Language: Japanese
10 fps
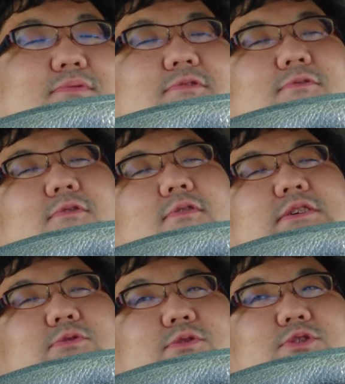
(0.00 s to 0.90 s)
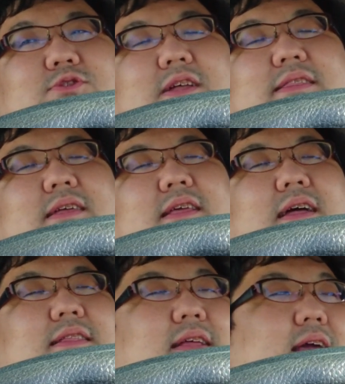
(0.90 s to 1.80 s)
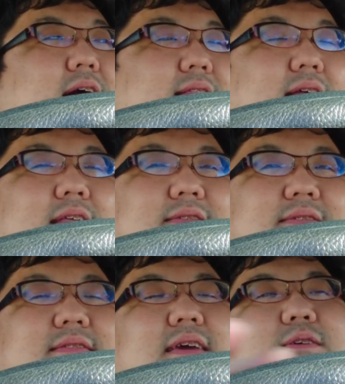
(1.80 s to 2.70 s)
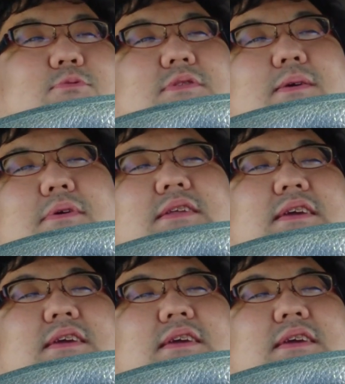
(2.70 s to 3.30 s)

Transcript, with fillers: 分の衣食住だったりなんだりかんだりっつって人のため